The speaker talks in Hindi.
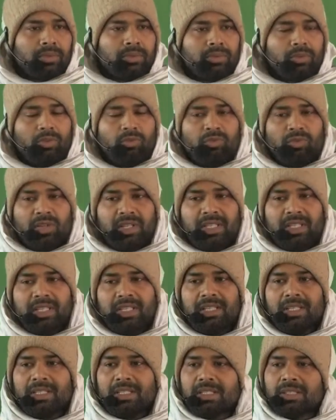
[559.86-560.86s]
तो
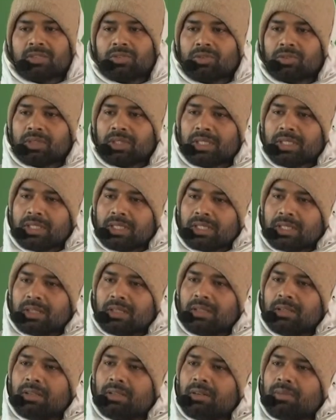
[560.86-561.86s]
व्रजेश सुतश्च
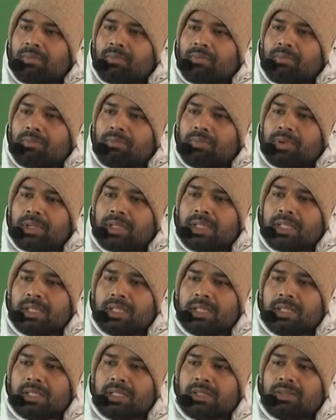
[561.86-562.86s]

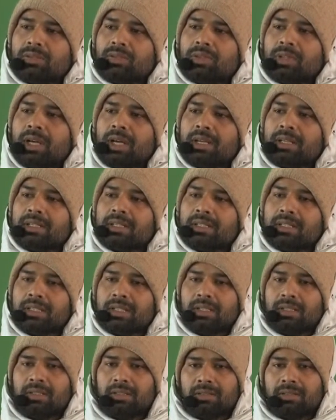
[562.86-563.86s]
ब्रजेश सुताश्च